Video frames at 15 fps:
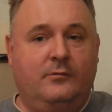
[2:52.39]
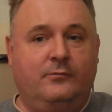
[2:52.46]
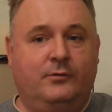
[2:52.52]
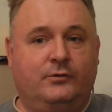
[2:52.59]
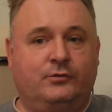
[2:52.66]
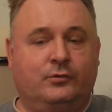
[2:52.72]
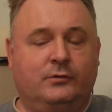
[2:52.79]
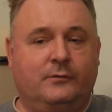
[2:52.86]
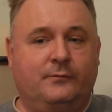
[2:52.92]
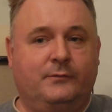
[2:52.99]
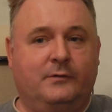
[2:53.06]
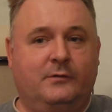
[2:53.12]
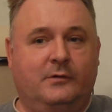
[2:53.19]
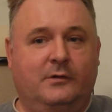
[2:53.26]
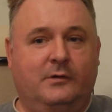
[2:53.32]
Вот тут
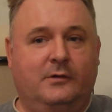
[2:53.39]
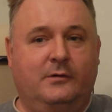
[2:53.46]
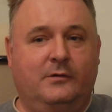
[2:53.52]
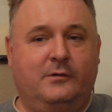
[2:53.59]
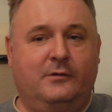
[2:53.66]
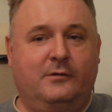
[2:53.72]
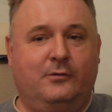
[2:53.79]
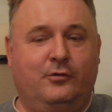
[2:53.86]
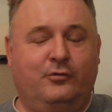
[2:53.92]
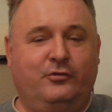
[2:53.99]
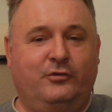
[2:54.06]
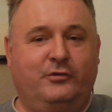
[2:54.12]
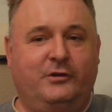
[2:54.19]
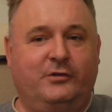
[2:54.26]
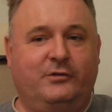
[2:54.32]
э,
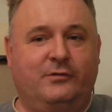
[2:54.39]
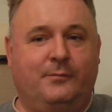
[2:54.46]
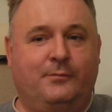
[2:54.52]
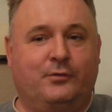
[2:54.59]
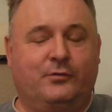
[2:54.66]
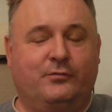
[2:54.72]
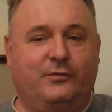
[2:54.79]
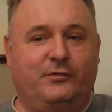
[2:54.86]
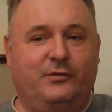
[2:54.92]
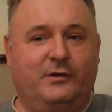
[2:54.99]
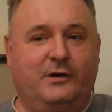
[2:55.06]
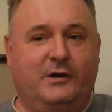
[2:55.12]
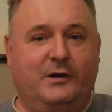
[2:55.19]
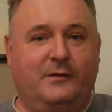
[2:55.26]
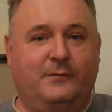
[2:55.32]
очень интересный вопрос
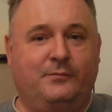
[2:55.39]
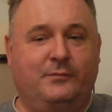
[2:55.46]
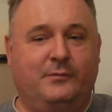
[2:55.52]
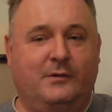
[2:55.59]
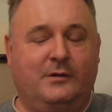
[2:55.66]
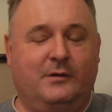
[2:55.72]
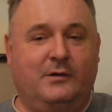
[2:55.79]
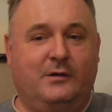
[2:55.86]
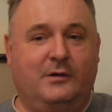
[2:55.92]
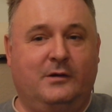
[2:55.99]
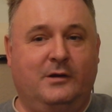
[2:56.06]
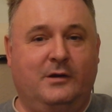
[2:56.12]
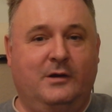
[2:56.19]
возникает. Э,